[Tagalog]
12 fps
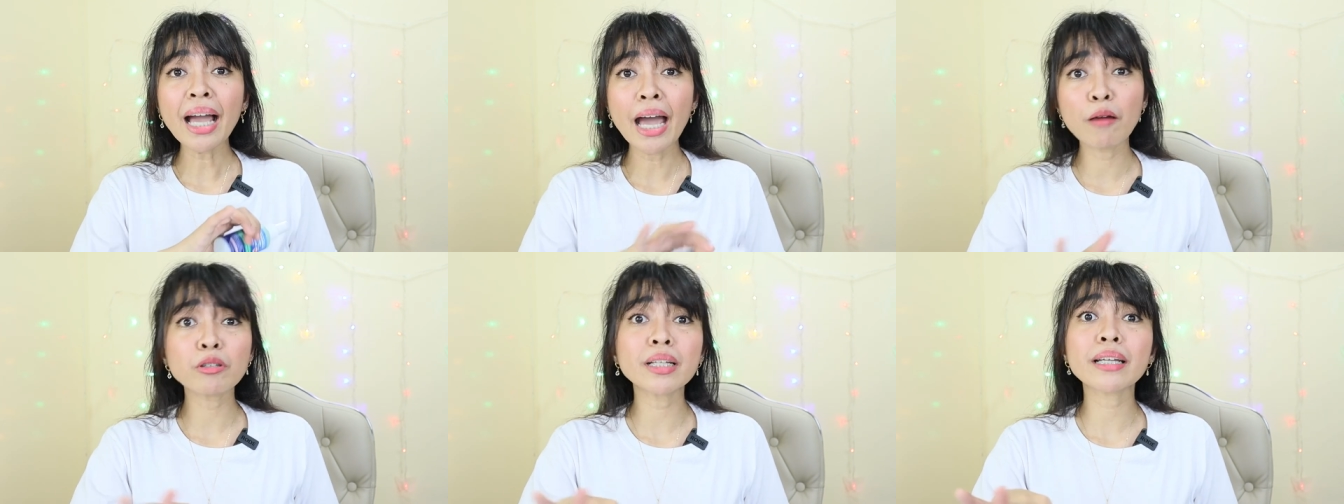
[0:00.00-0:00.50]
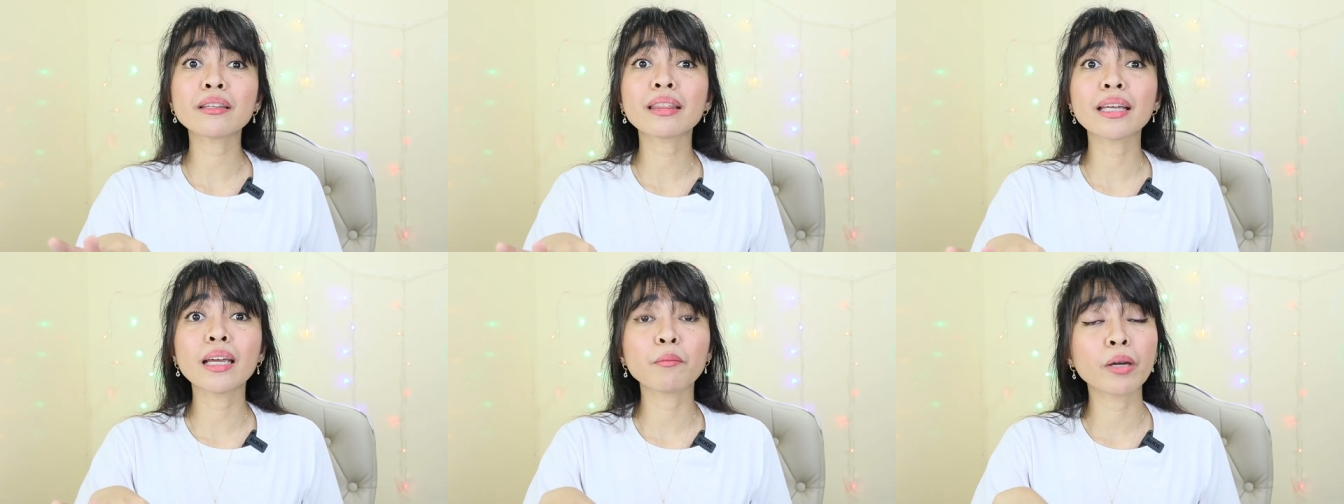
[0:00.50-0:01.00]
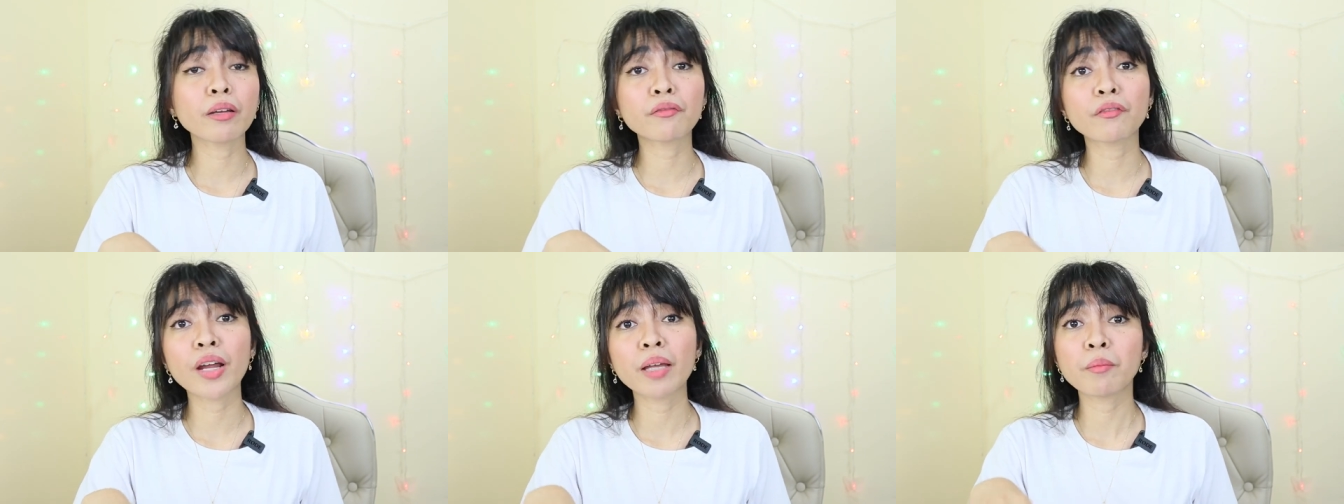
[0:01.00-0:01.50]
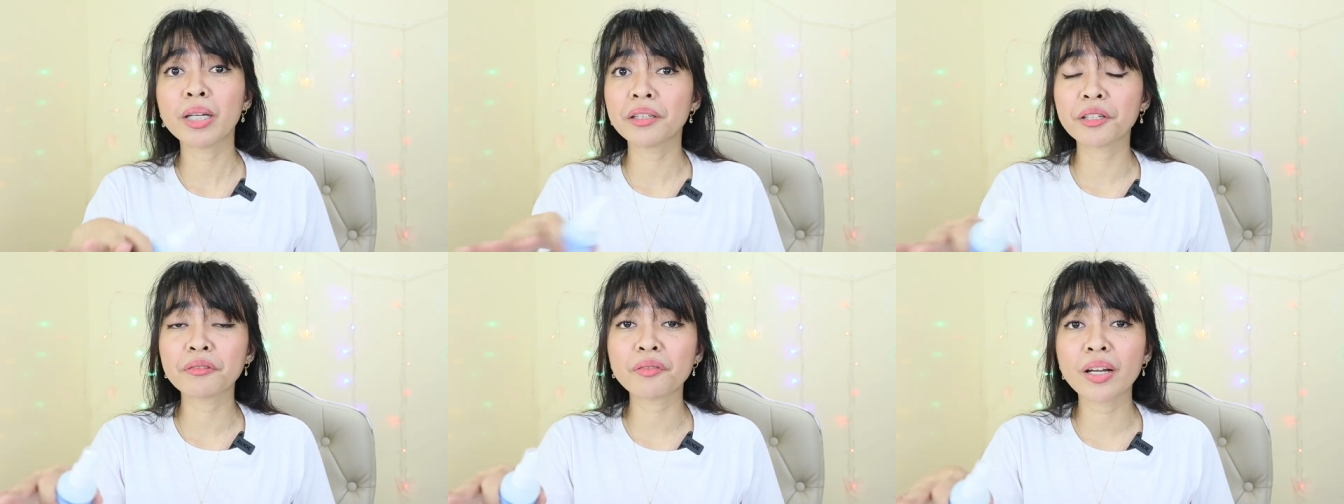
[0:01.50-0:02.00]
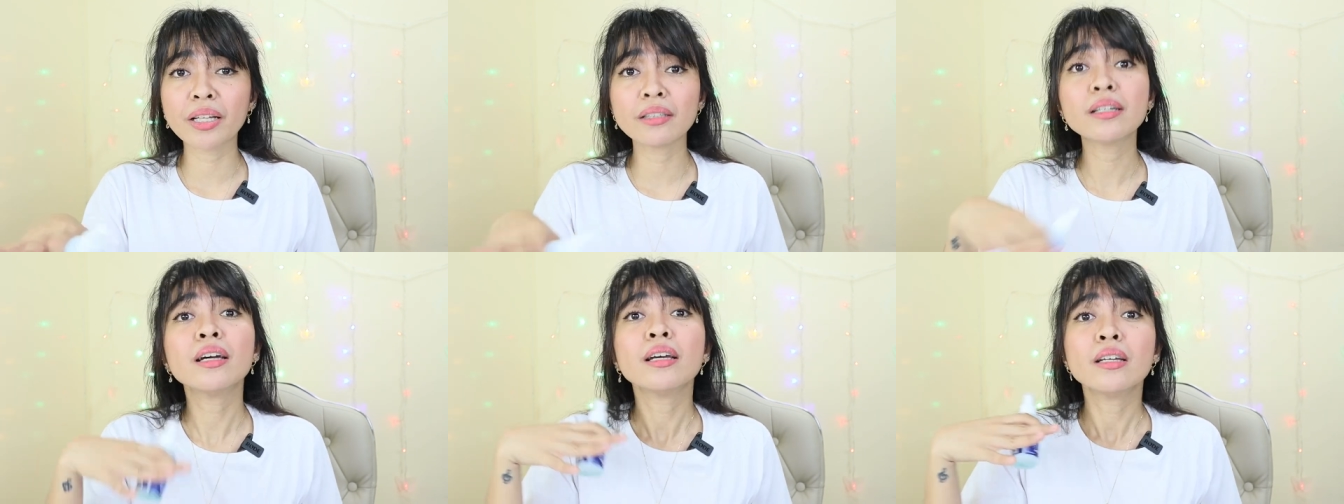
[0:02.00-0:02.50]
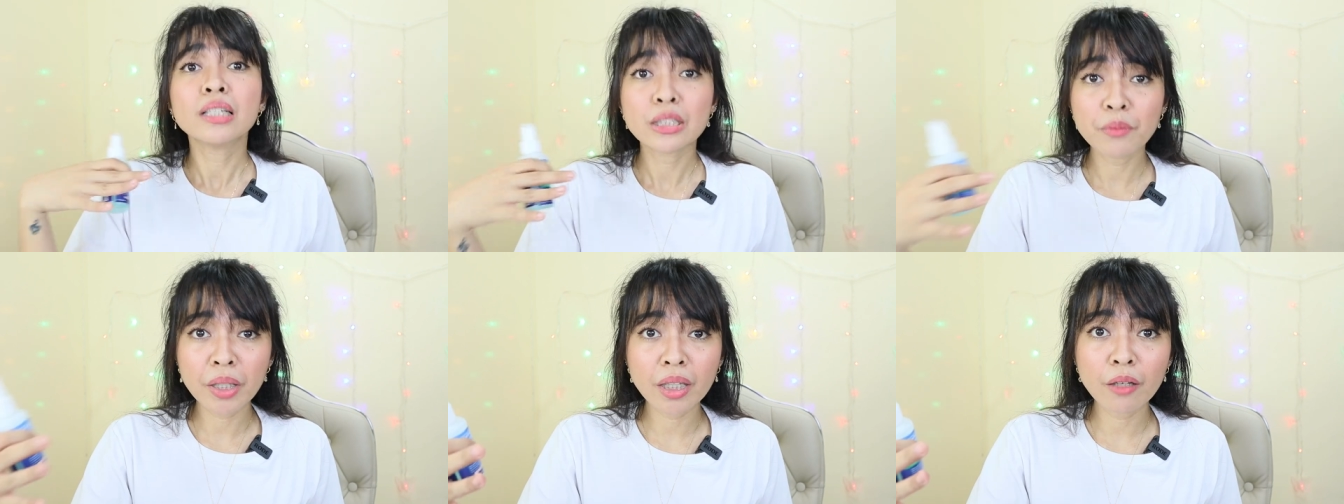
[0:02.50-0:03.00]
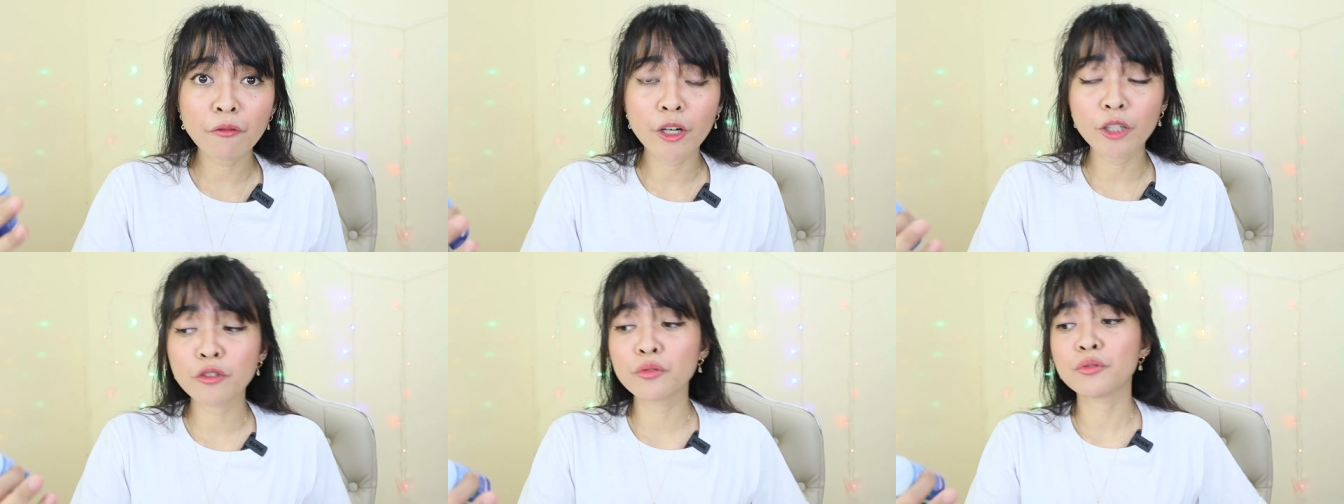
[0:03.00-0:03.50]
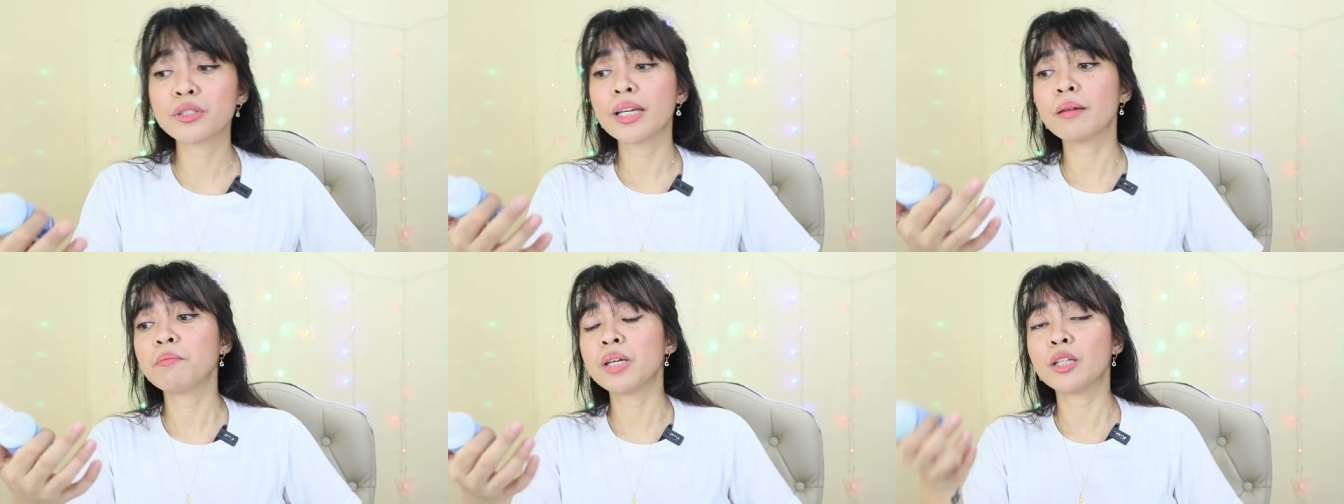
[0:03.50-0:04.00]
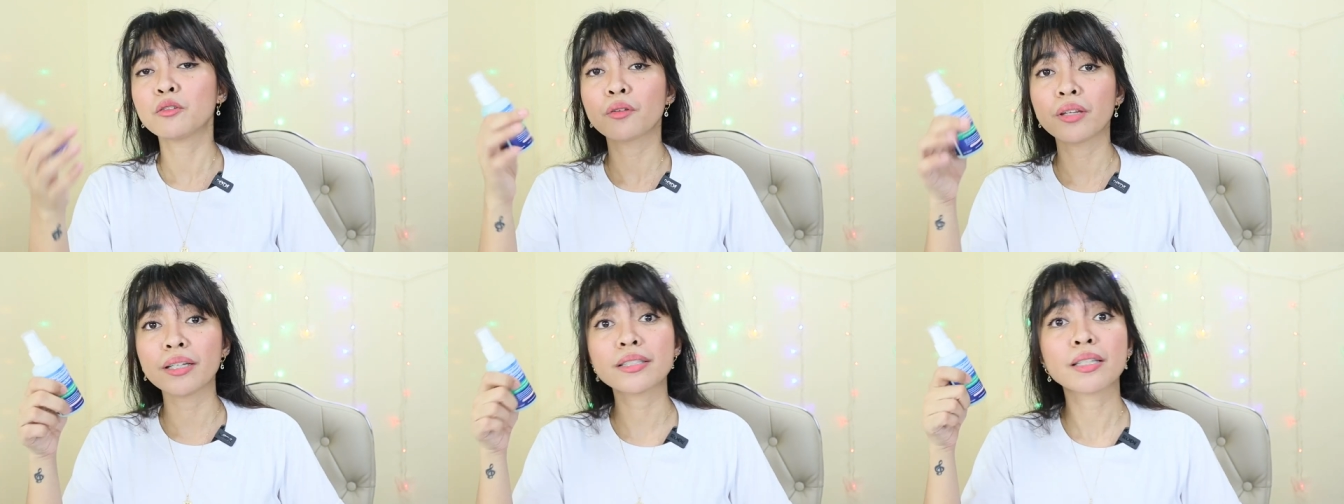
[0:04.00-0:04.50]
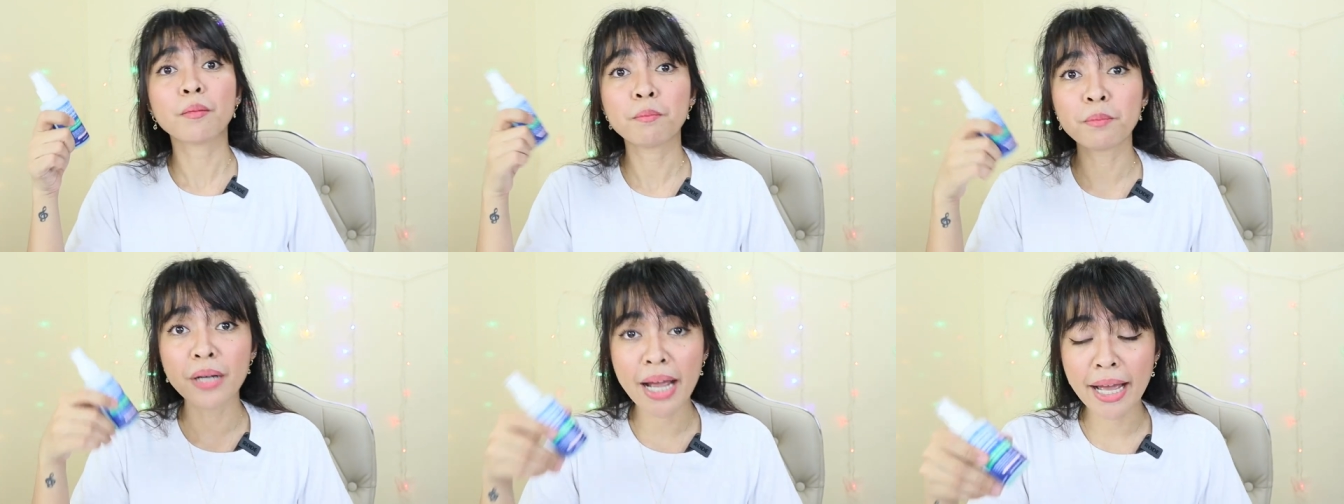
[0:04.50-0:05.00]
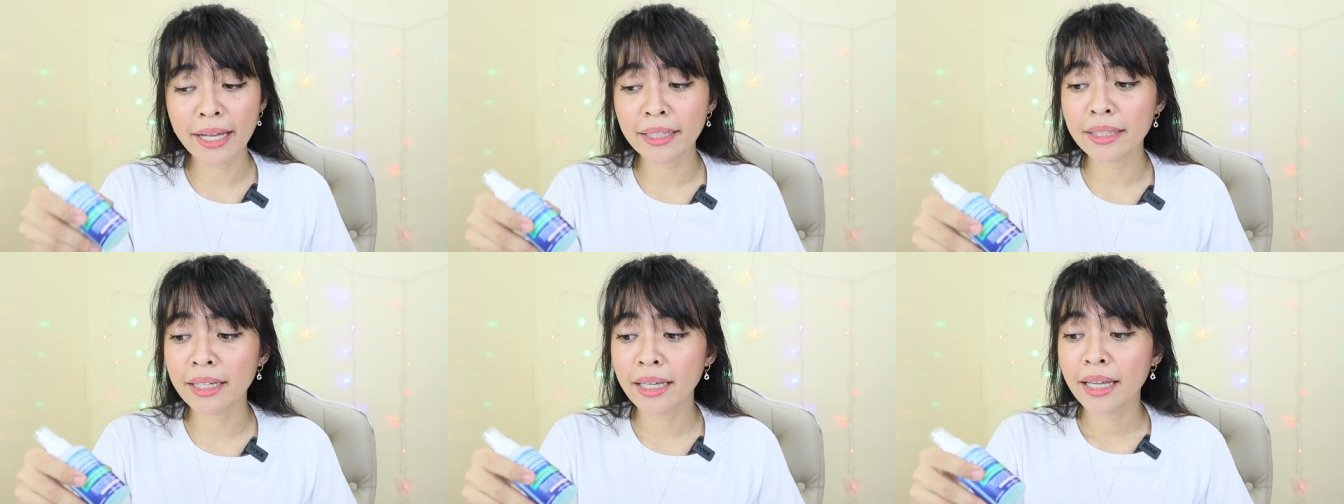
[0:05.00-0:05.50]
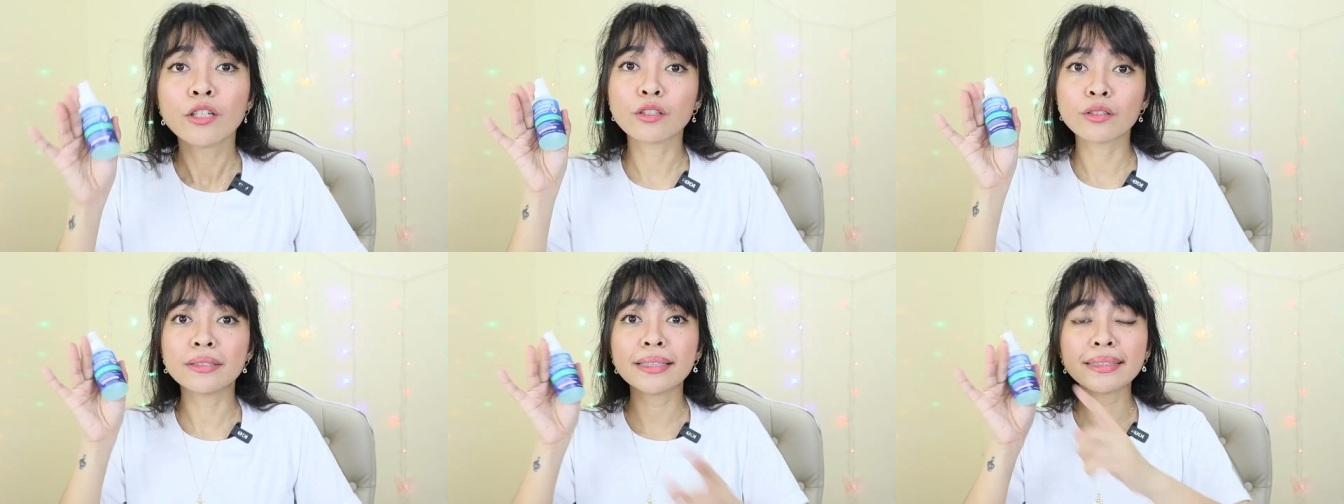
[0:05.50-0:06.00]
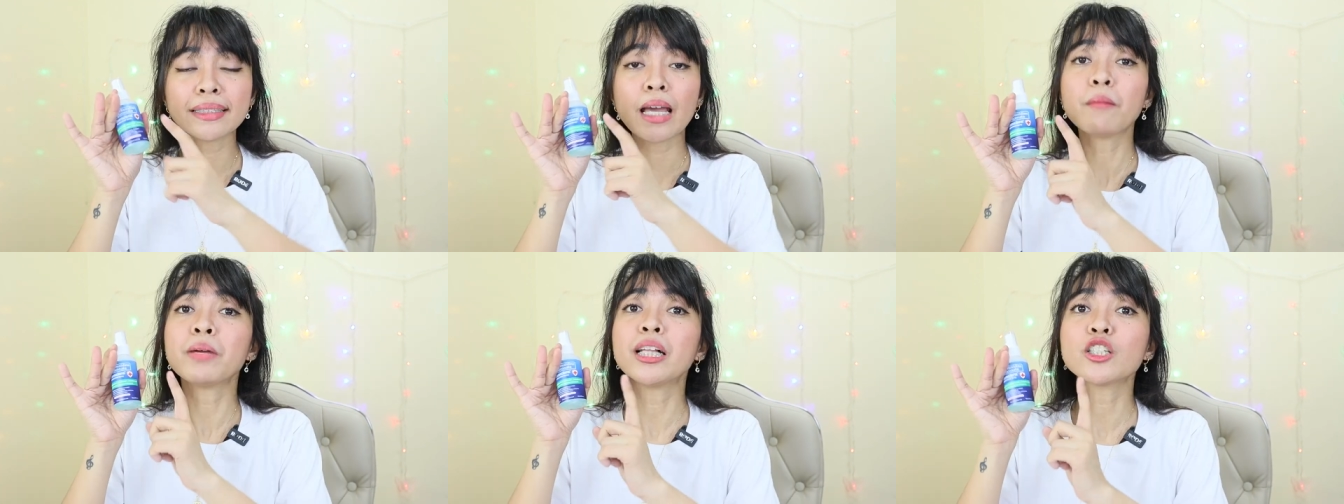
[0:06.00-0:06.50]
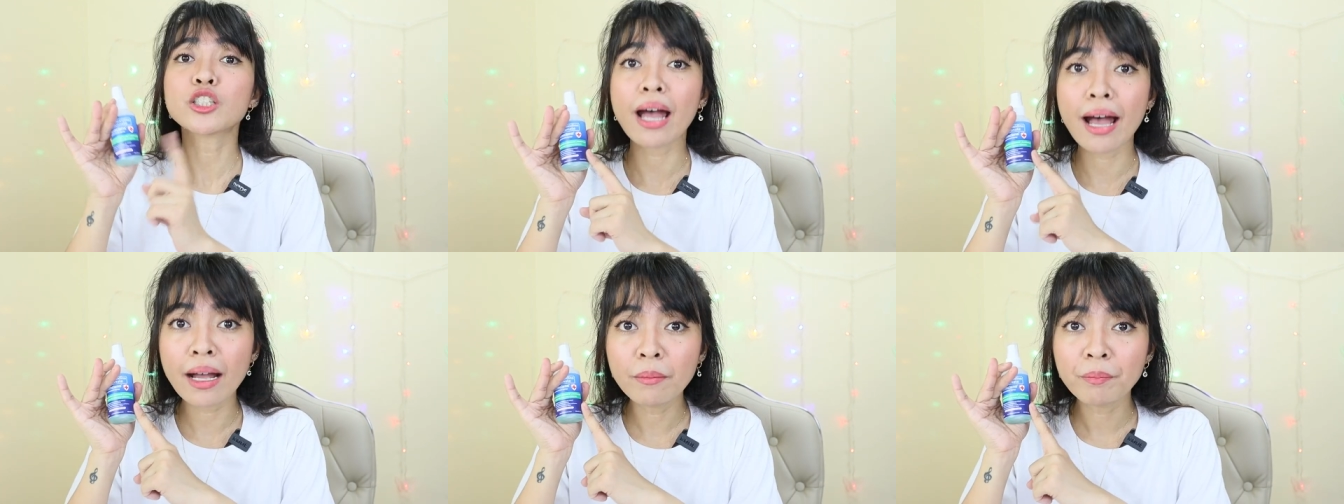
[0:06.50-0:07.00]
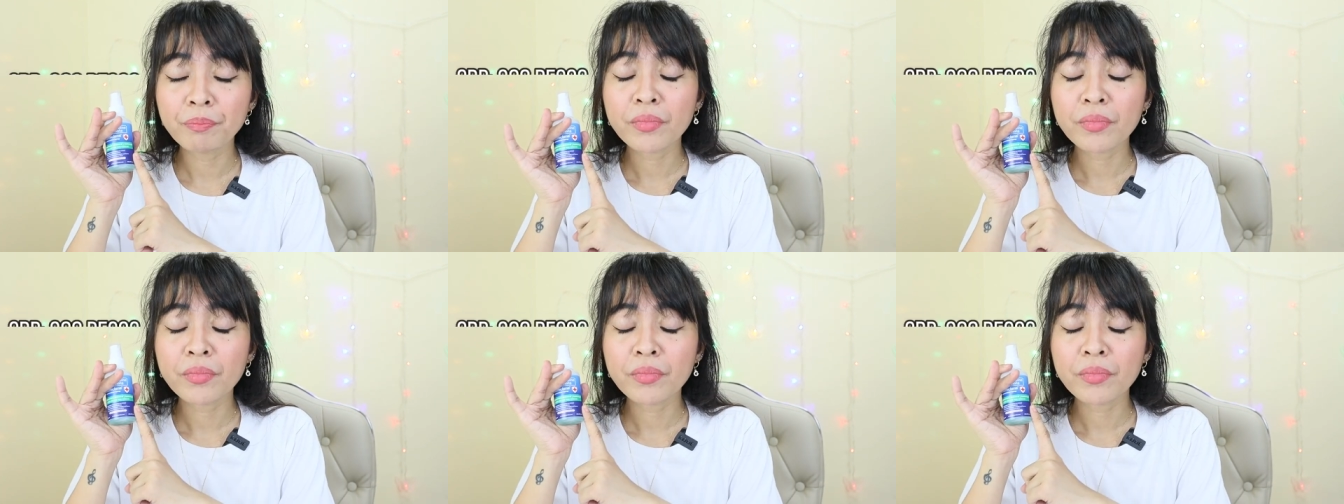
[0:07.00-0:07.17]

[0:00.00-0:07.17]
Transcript: I would like to thank my friend, my dear friend, Sweetie, for introducing me to this brand. So, 60ml siya.